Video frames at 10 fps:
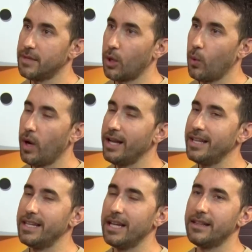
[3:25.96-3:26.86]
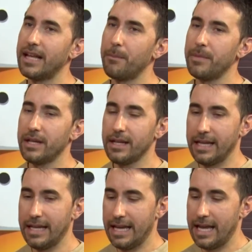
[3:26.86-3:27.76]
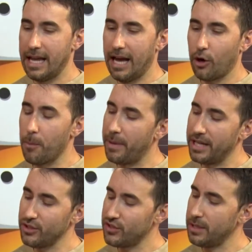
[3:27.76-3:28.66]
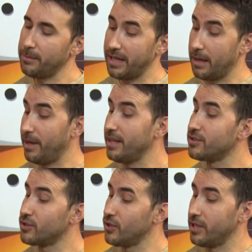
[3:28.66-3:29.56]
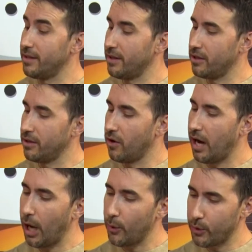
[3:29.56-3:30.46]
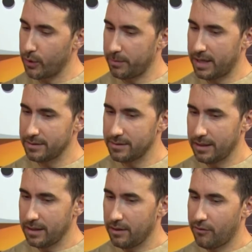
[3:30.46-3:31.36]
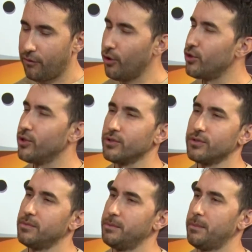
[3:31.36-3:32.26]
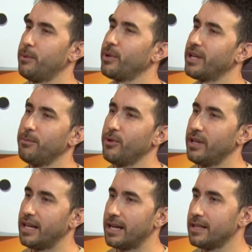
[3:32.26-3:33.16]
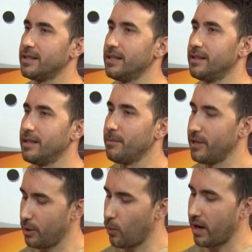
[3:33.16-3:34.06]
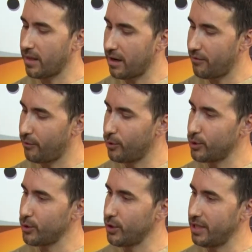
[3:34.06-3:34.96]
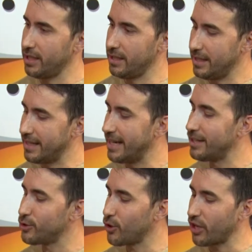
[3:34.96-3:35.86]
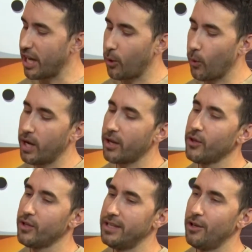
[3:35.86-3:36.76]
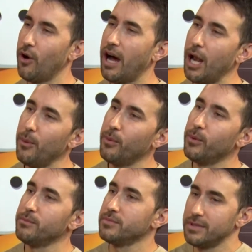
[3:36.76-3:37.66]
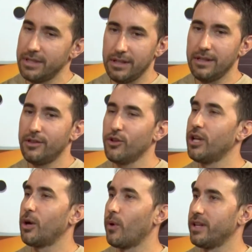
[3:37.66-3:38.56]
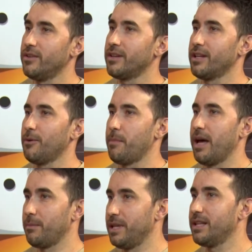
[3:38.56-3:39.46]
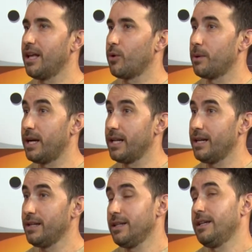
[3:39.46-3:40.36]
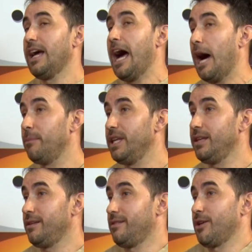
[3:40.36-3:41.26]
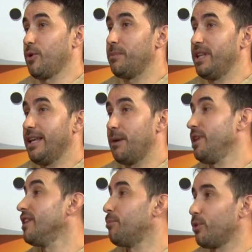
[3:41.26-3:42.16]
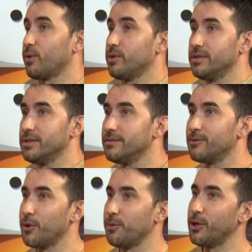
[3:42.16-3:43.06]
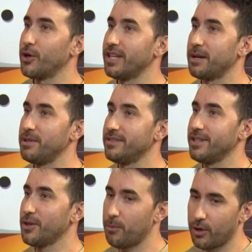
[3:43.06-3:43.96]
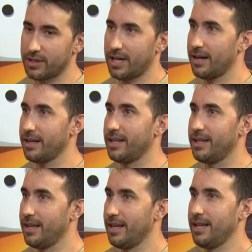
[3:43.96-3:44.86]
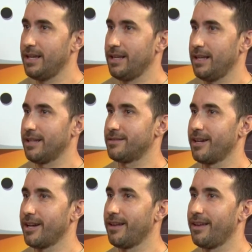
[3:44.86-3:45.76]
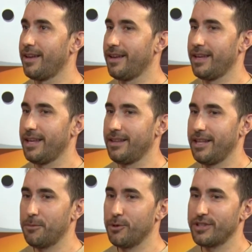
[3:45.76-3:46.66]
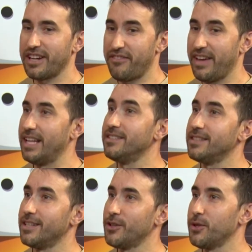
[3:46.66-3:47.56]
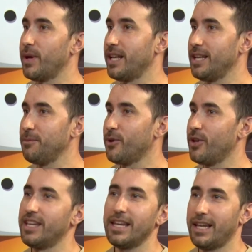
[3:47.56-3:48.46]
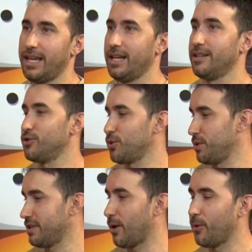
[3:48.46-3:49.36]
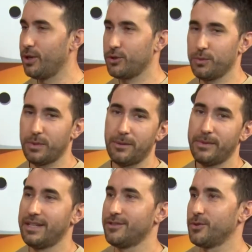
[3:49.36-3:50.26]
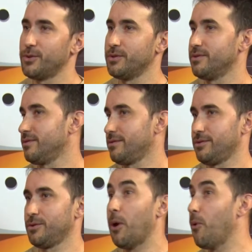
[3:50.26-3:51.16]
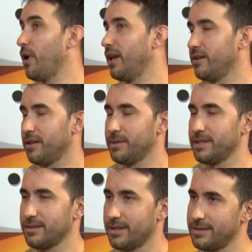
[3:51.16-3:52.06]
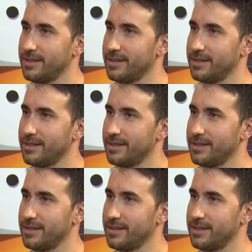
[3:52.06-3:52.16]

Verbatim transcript: Tal cual, y él también acompañó siempre, además de eso, de, de los audios y demás, fotos. Mi papá, por ejemplo, le encanta el tema de guardar las fotos y, tener esos recuerdos y los álbums y, toda la cuestión que nos permita de alguna manera a mí y seguramente a mí después cuando, cuando me toque tener mis hijos, mostrarle y, hacerle, digamos, referencia de dónde venimos y quiénes eran su bisabuelo, su papá, su, su abuelo y demás.